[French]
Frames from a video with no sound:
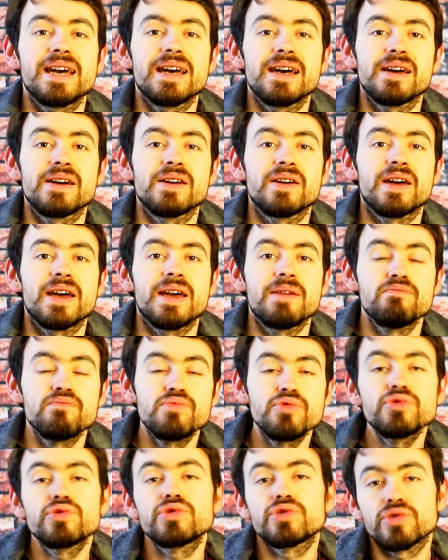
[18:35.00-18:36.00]
un
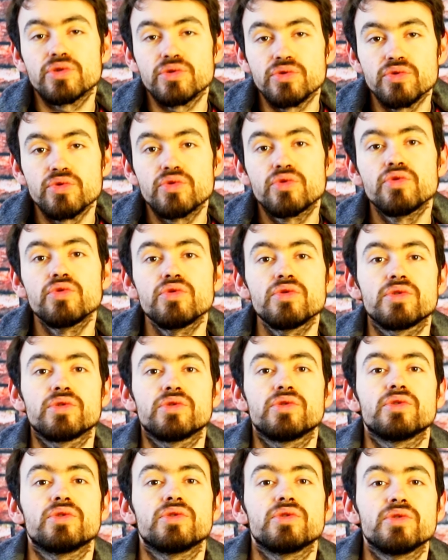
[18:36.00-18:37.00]
buste, du coup,
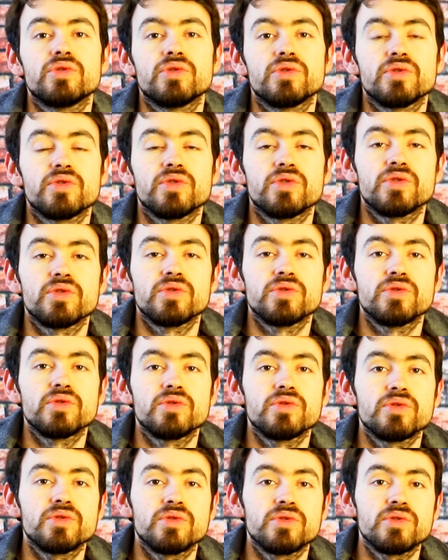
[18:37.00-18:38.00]

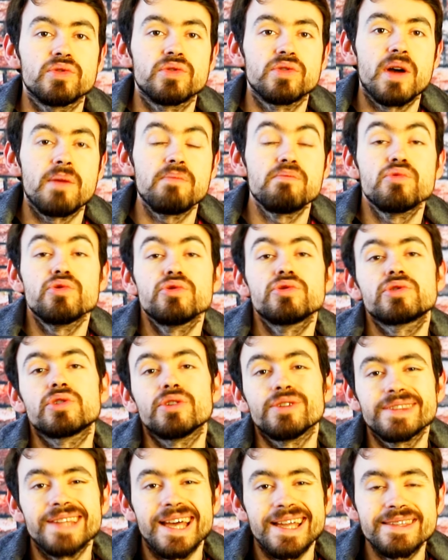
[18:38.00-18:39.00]
un
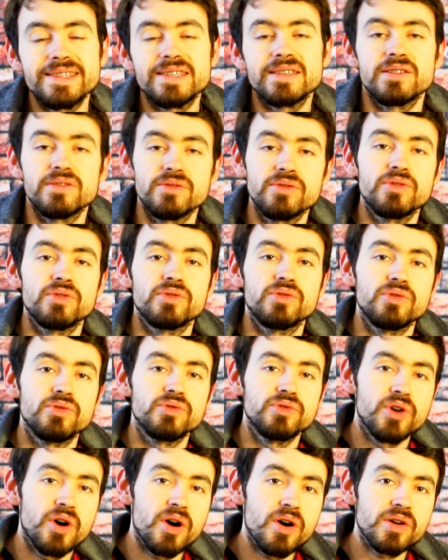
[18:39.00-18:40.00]
buste tête de,
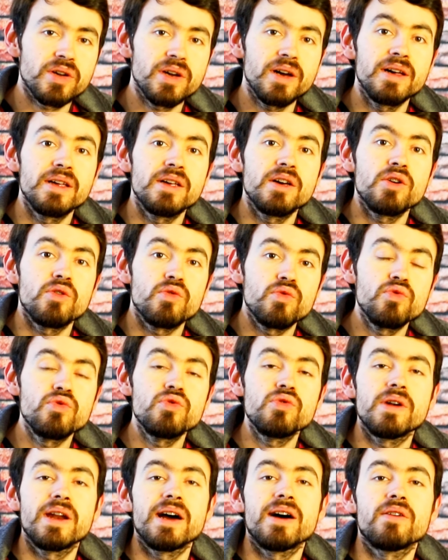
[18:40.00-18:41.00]
d'orque
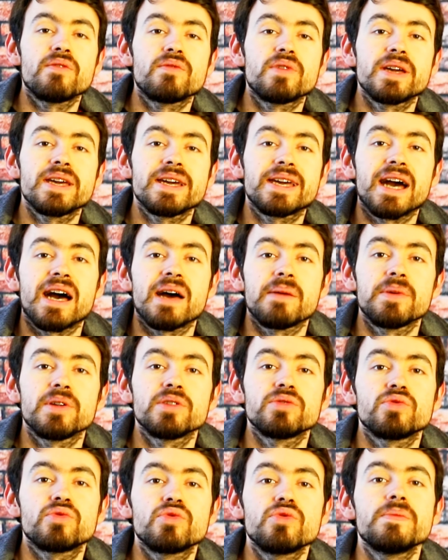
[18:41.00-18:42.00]
où là on voyait carrément
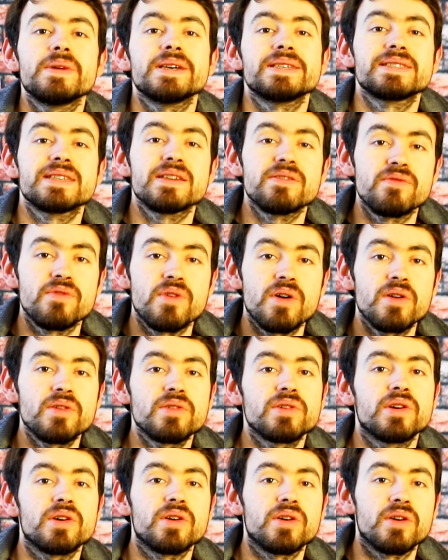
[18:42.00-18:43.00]
du coup bah, Steve
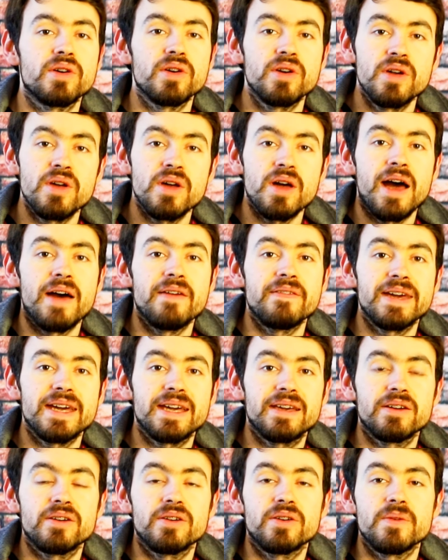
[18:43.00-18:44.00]
Wang euh,
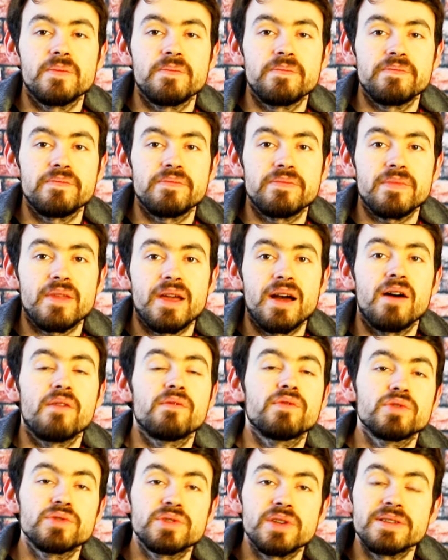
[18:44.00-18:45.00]
avec euh,
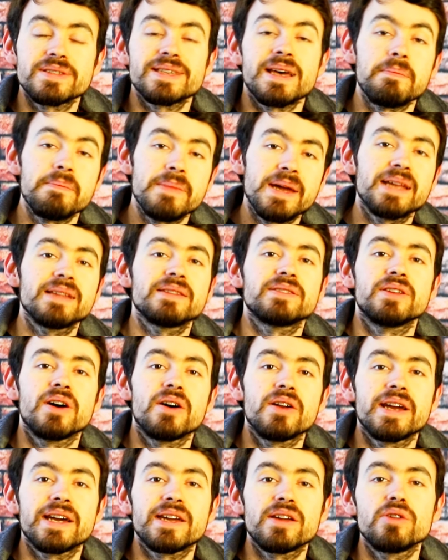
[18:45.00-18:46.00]
enfonçant sa main
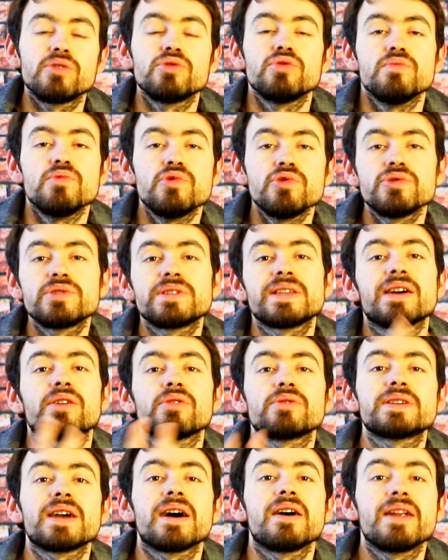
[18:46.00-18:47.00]
dans la gueule du buste et
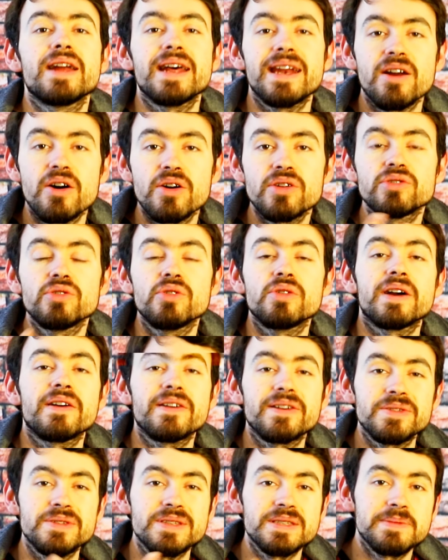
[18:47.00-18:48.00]
retirant la langue donc
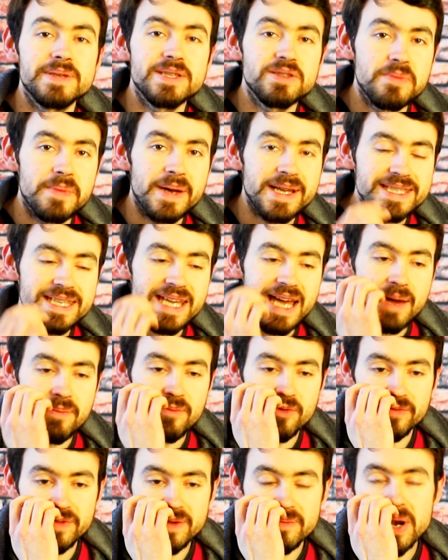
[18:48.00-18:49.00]
avec une espèce de partie
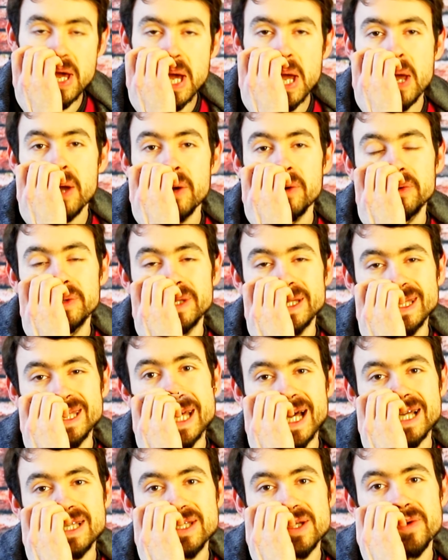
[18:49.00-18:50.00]
amovible, une
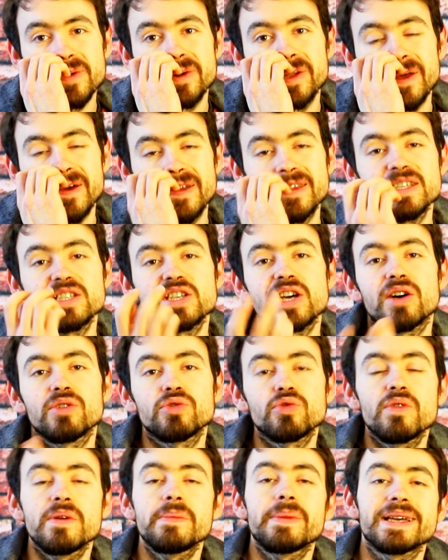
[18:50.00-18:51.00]
interaction qu'on avait déjà
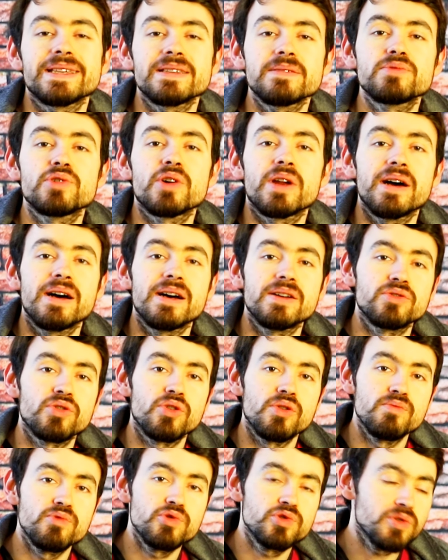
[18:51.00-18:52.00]
retrouvée par exemple sur, sur
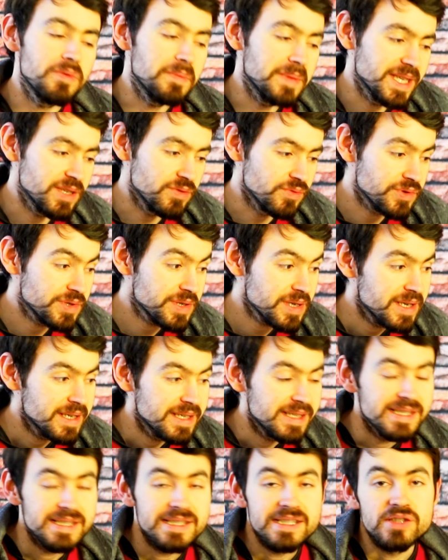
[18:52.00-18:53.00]
le buste Méduse.
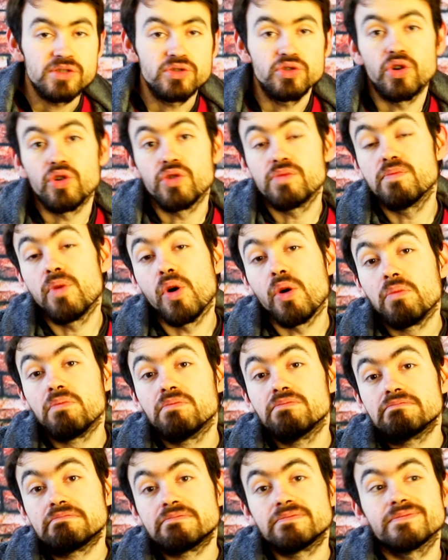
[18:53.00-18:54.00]
Donc bon,
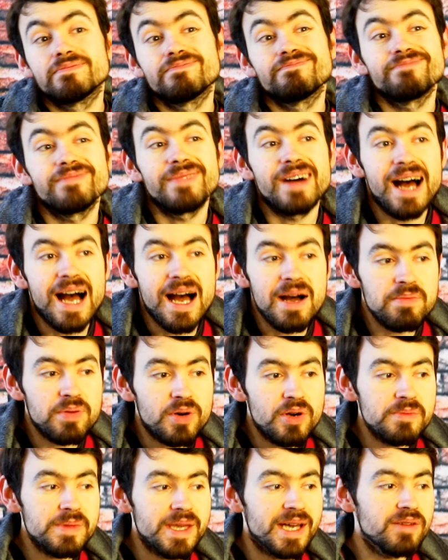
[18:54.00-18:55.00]
à
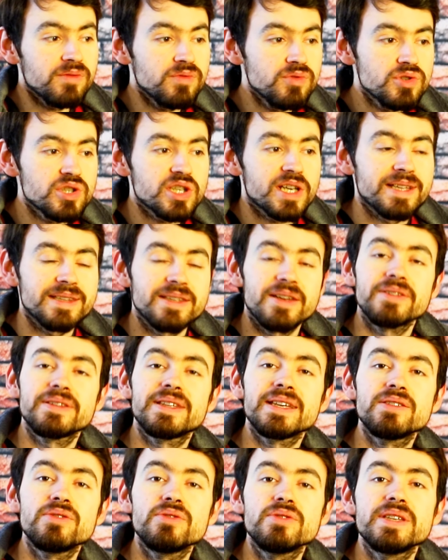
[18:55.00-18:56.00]
première vue, je serais
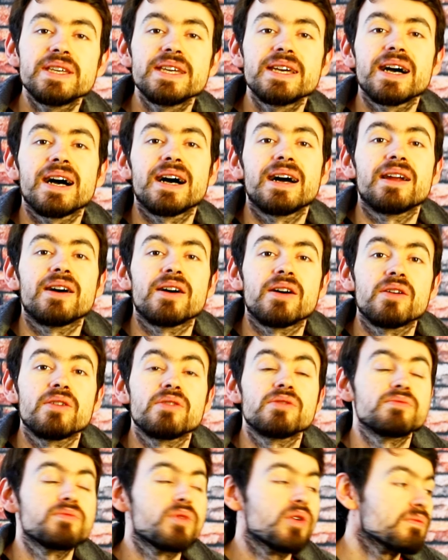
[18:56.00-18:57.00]
tenté de dire, alors
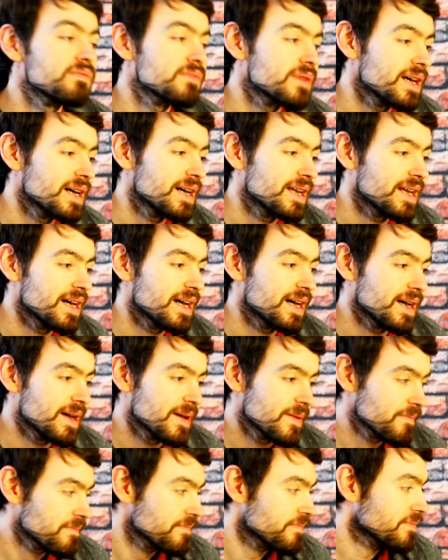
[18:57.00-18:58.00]
euh, bon,
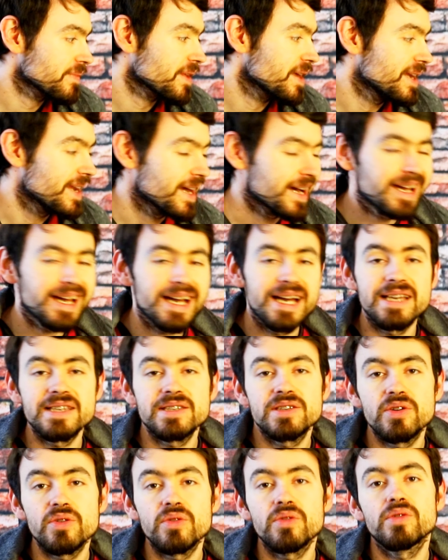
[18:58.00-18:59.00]
la, la,
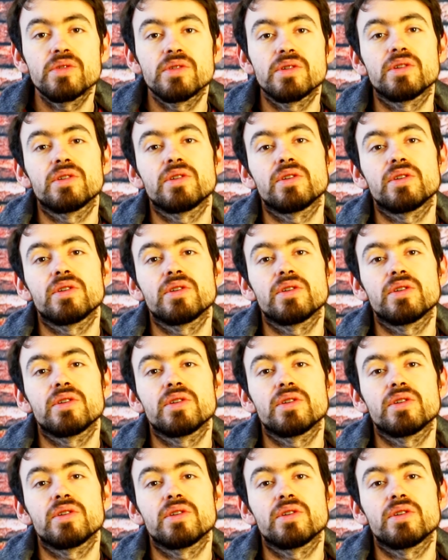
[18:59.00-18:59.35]
création,